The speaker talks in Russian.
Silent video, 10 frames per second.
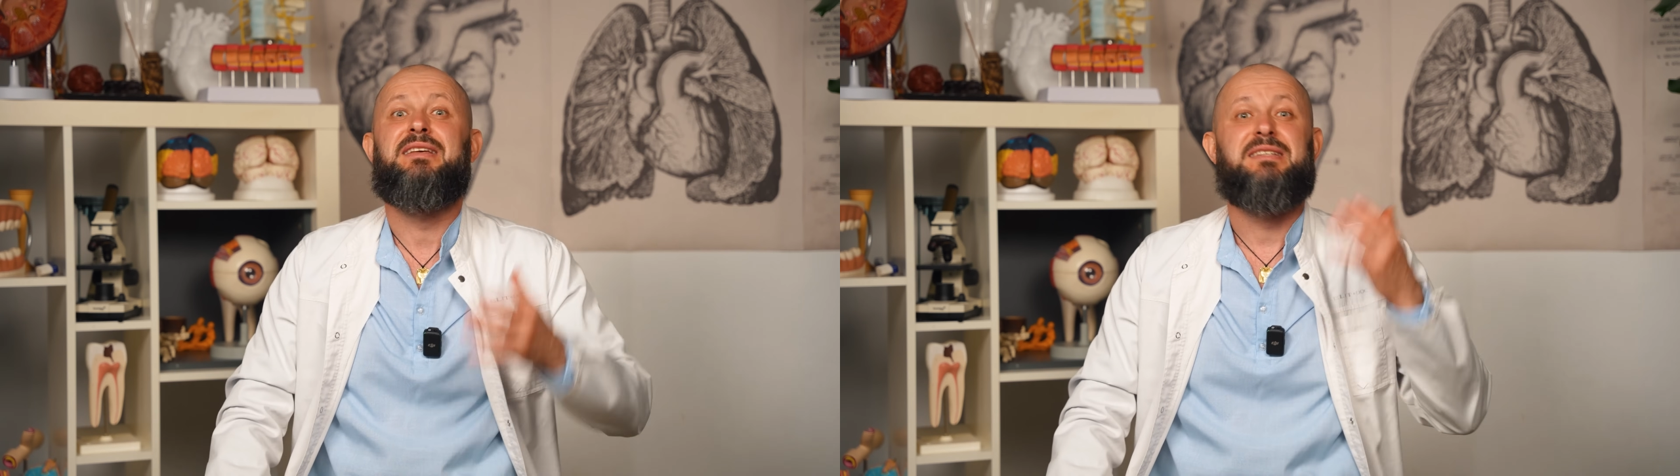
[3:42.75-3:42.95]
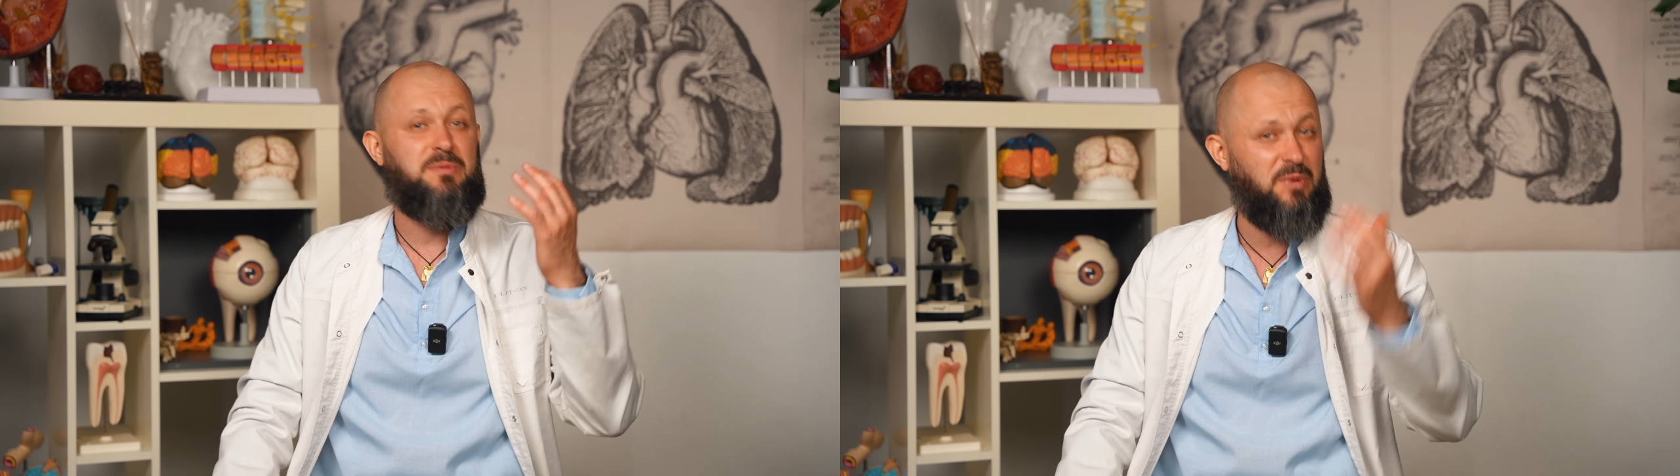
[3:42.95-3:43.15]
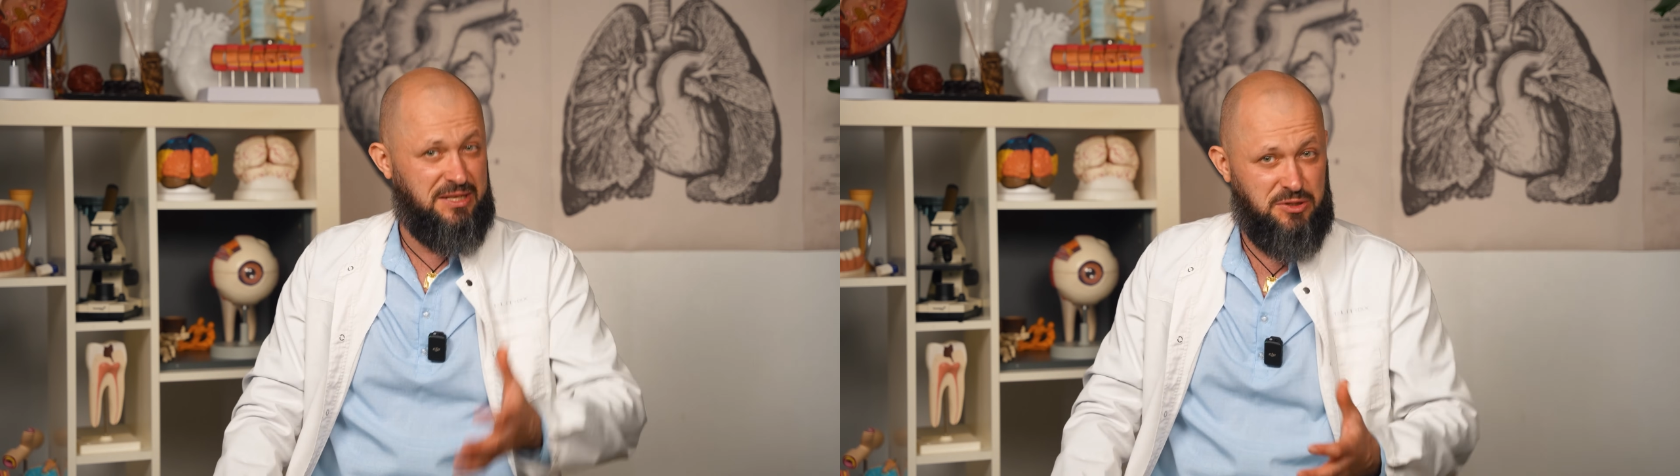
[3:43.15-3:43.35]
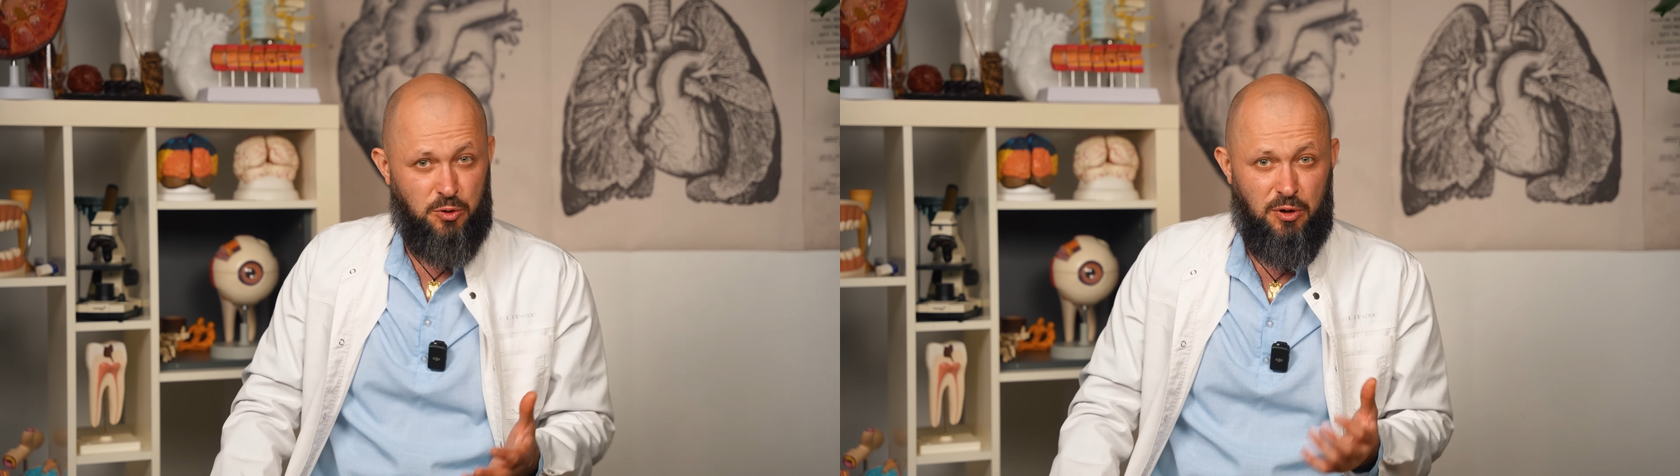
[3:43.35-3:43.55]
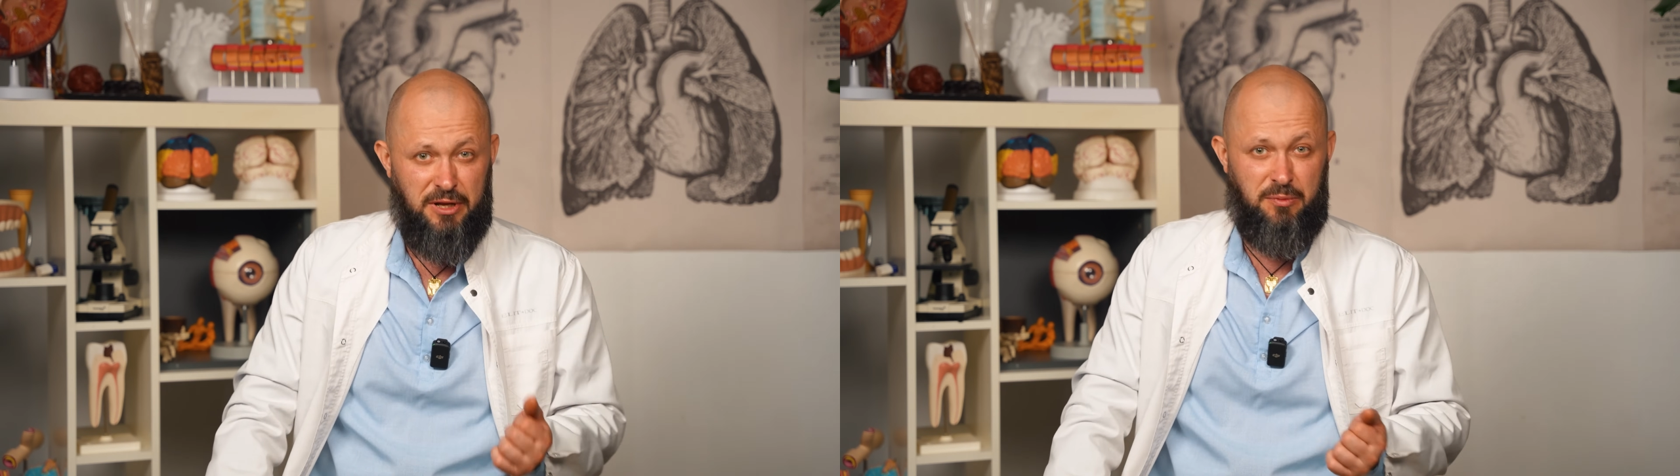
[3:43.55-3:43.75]
с
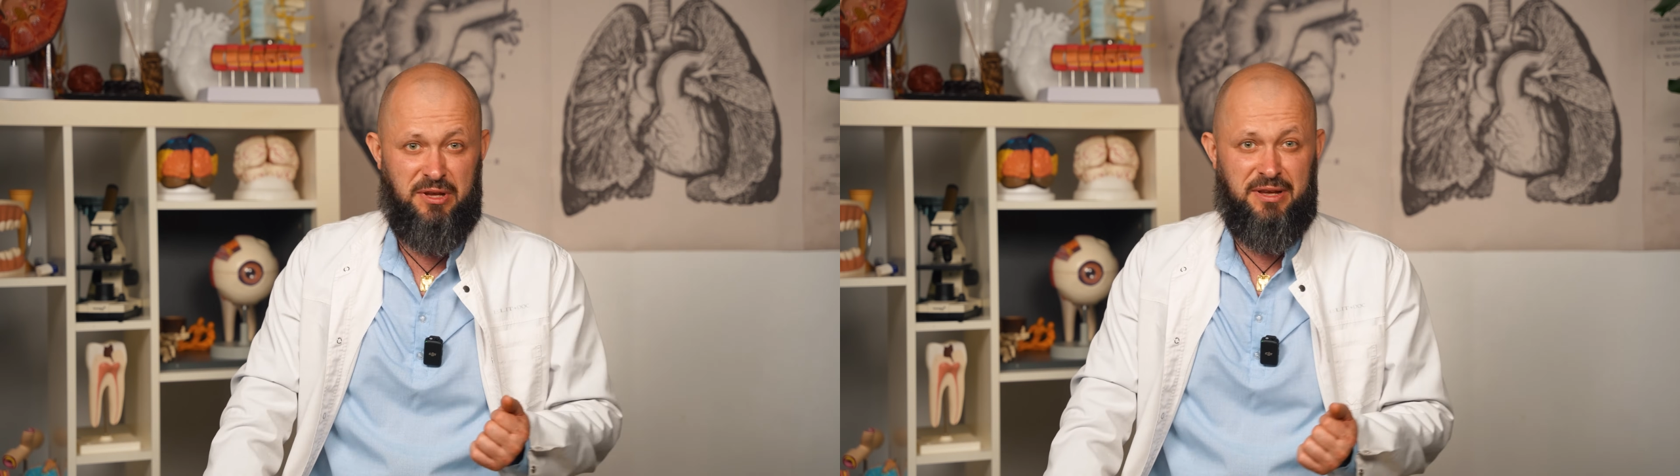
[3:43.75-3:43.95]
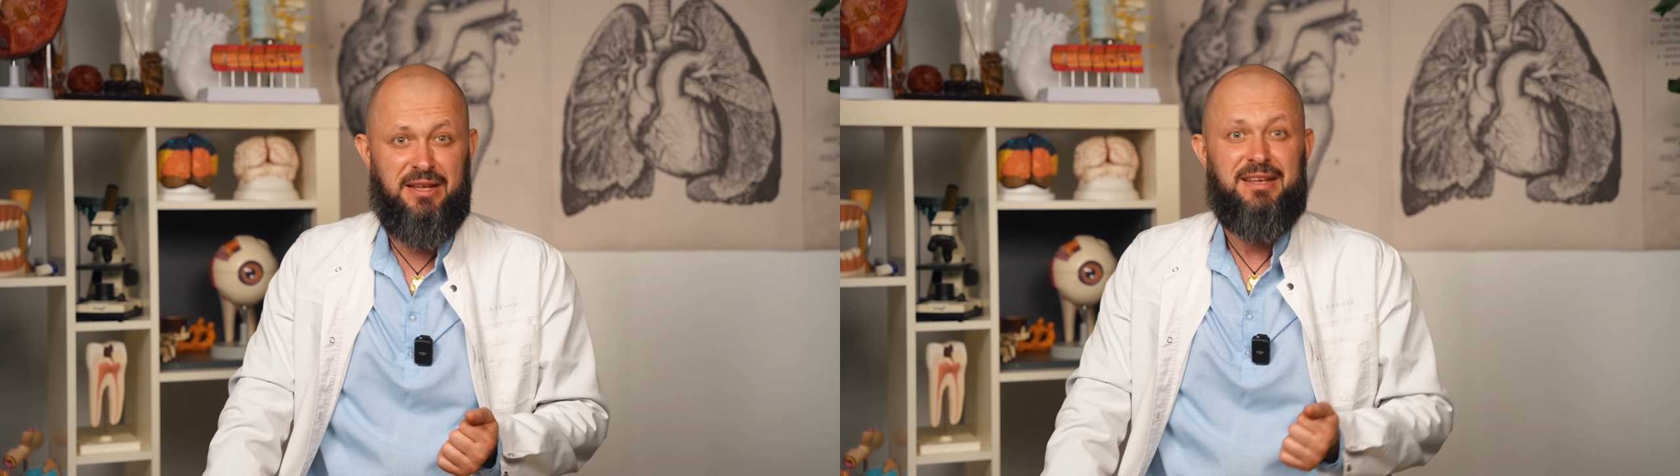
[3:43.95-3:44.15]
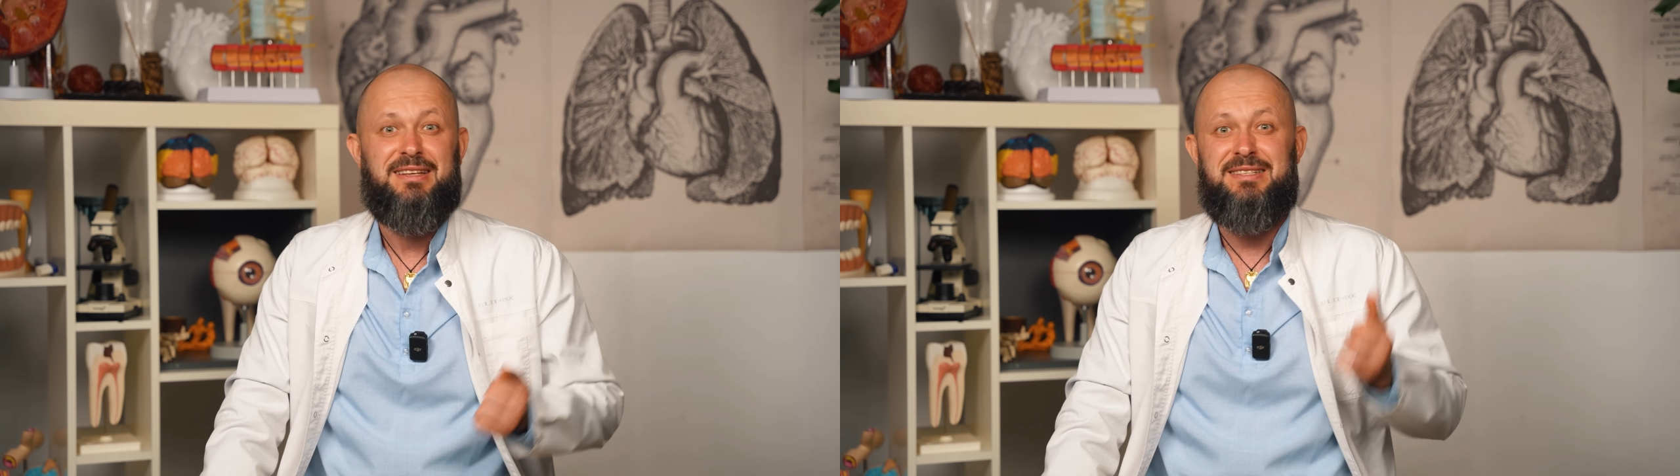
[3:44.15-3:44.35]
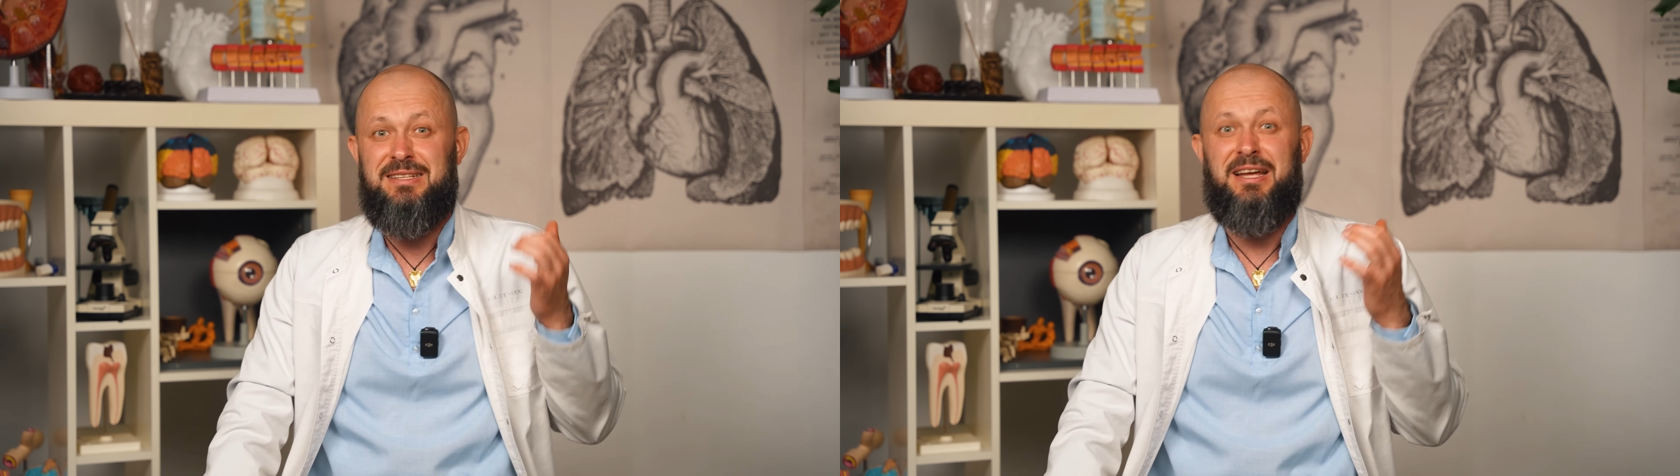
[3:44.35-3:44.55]
мозолями, с